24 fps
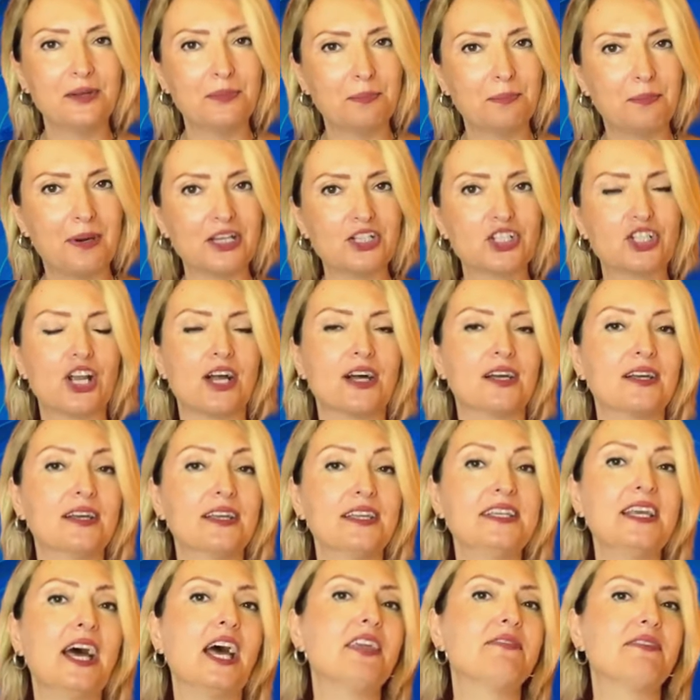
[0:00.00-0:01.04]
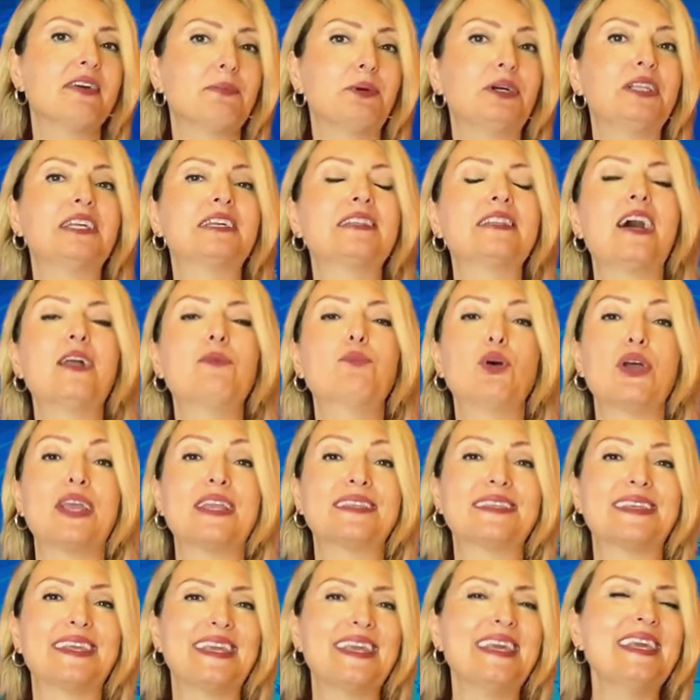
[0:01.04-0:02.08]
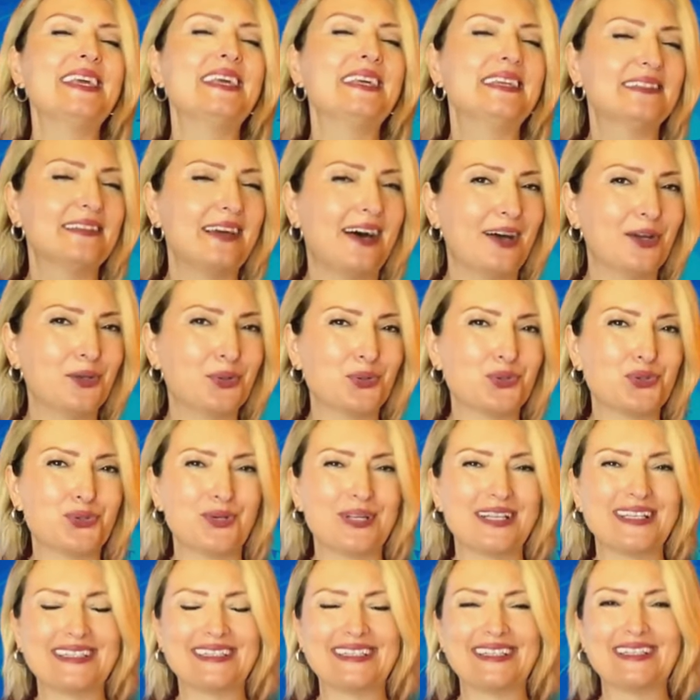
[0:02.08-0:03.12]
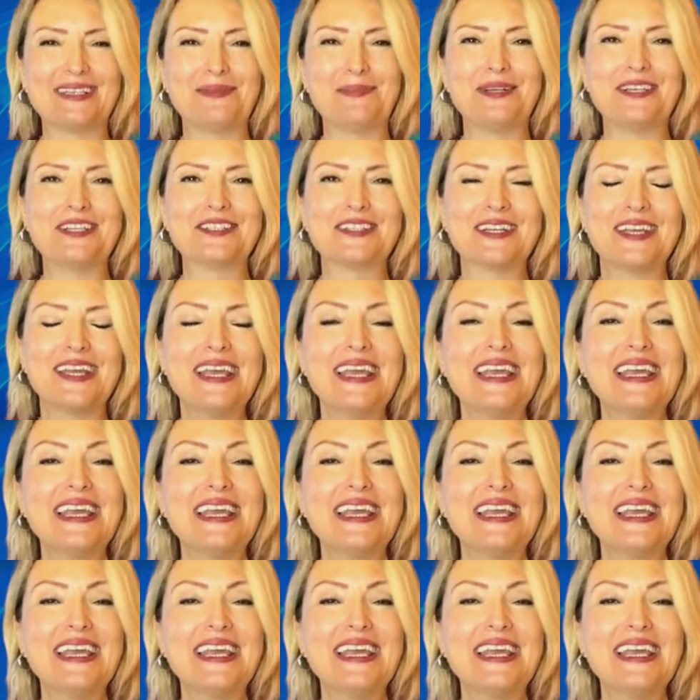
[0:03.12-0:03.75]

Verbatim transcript: başak, yay ve balıklar bu etkiyi daha güçlü hissedebilir.